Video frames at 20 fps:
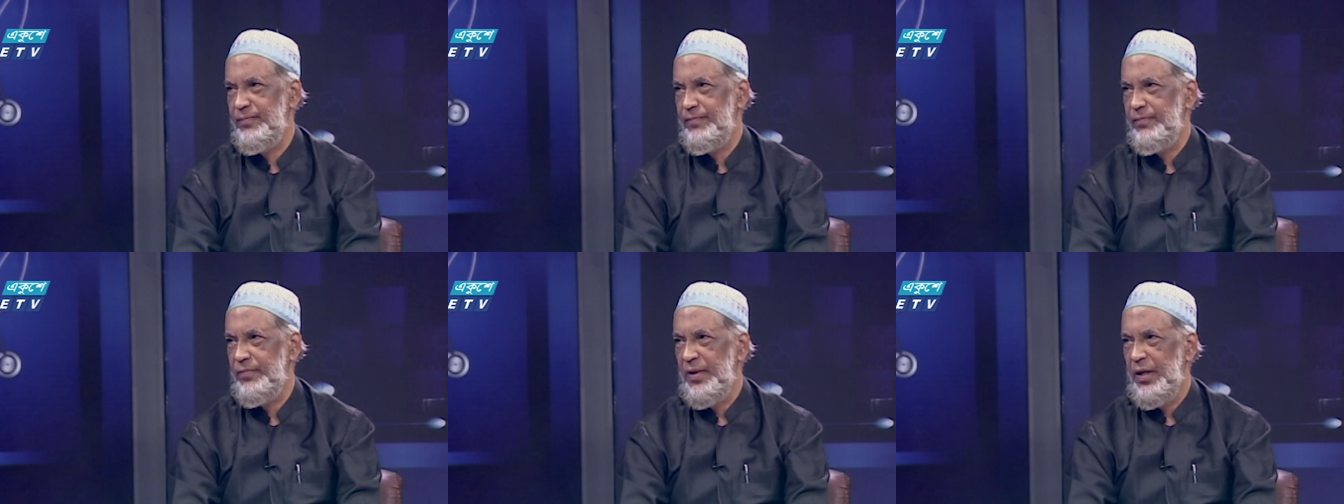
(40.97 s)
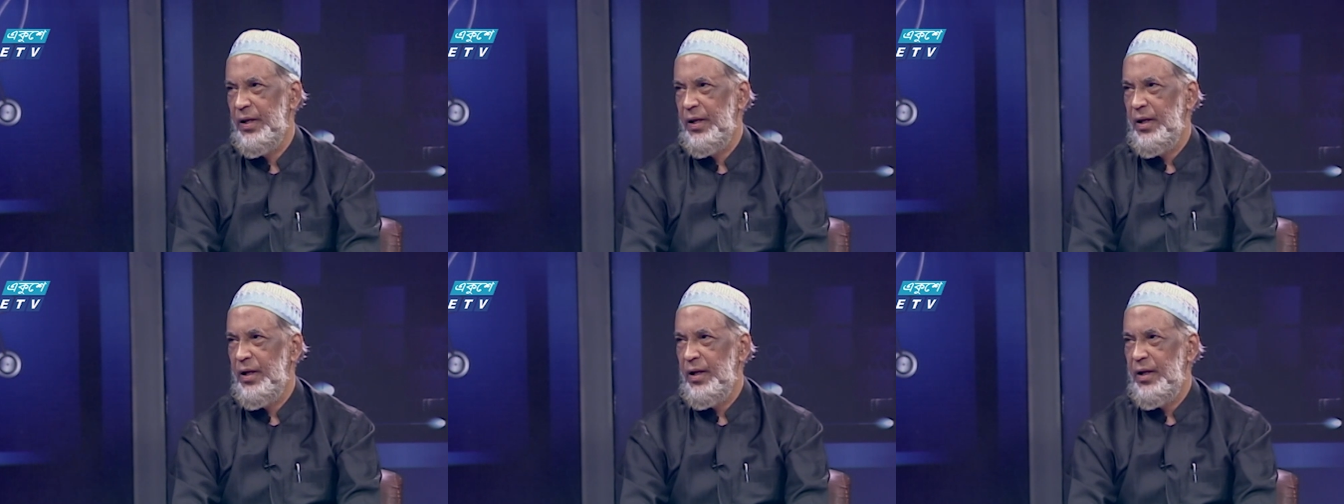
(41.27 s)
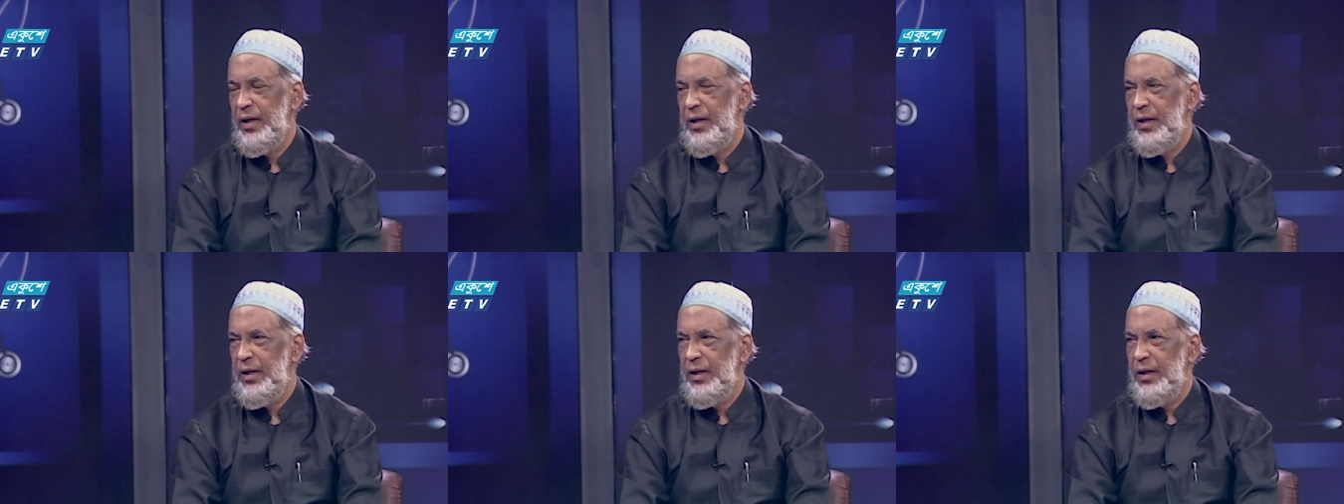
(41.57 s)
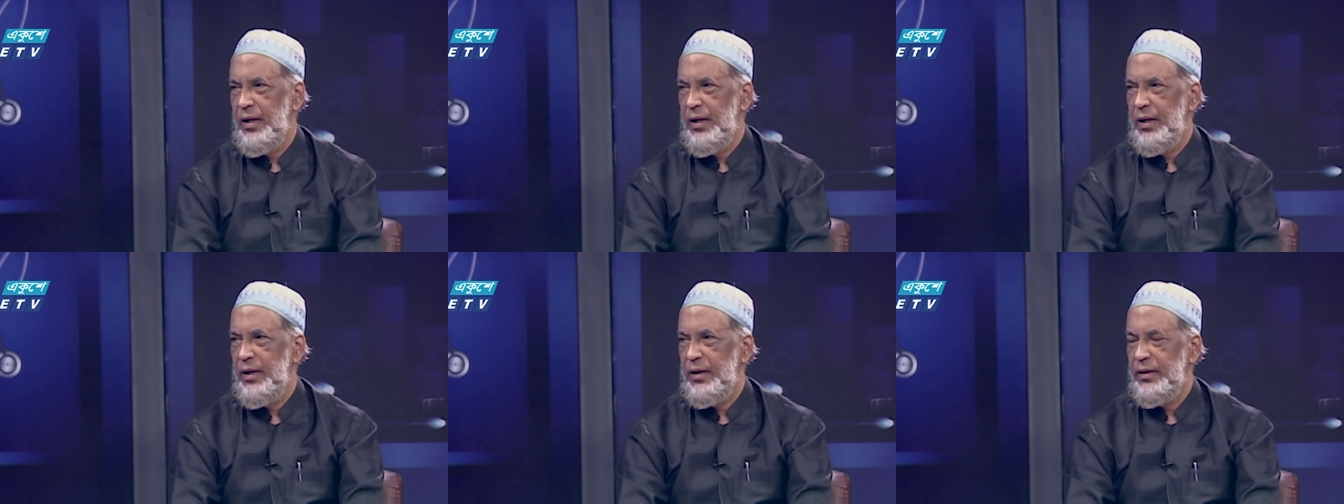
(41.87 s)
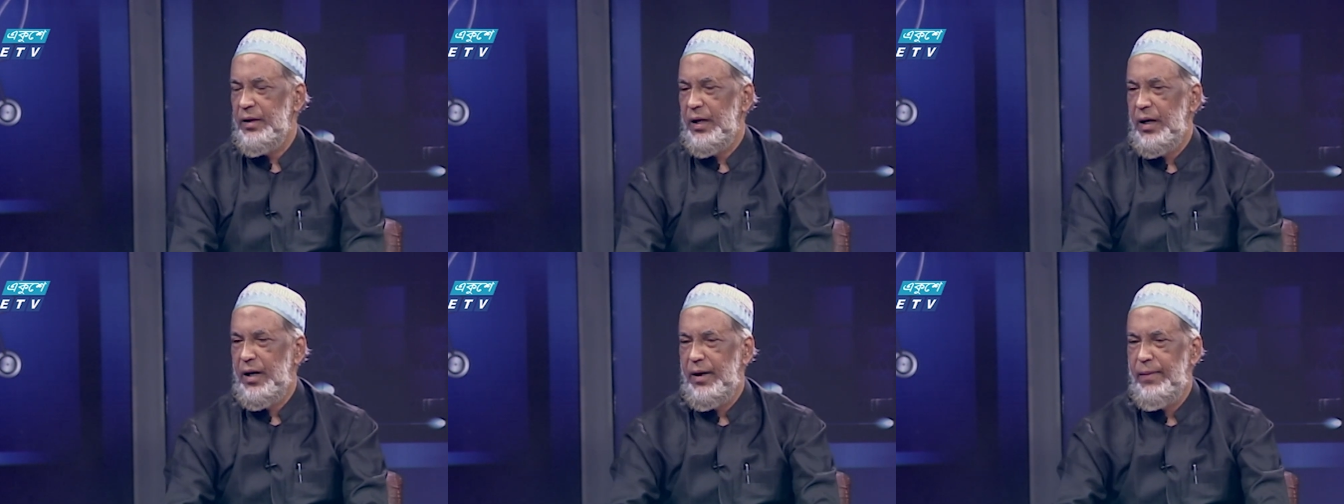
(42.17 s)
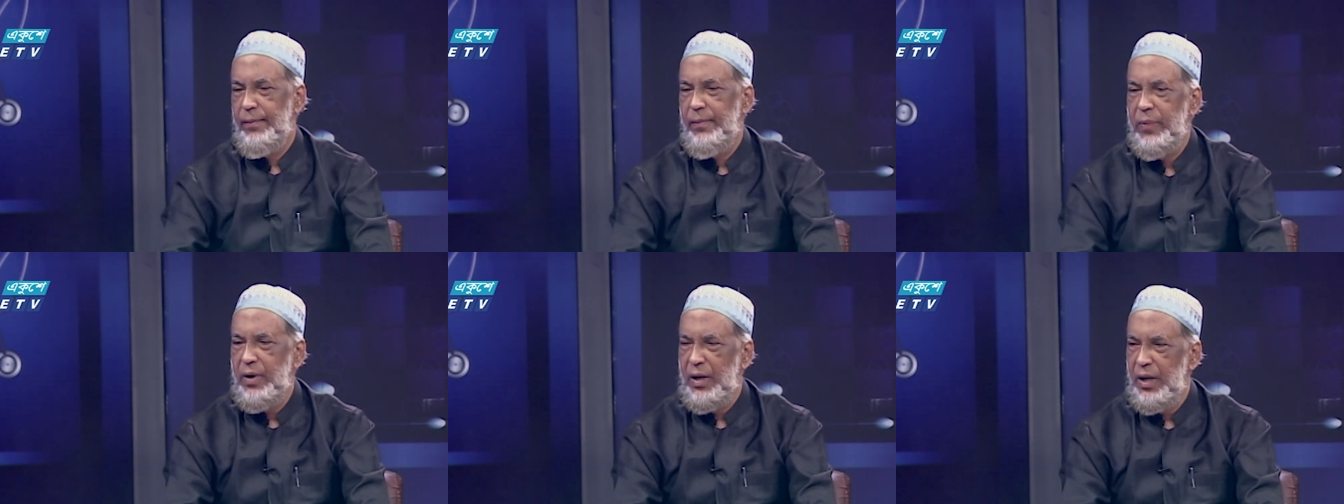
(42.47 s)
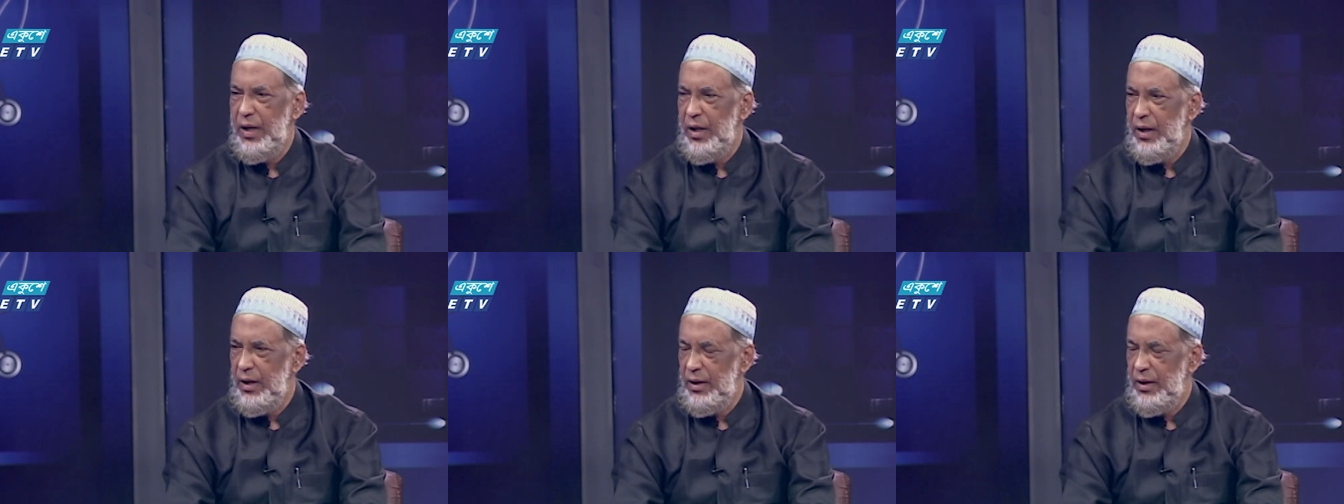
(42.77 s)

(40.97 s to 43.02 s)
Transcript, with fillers: সোশ্যাল ডিস্টেন্স যে আমরা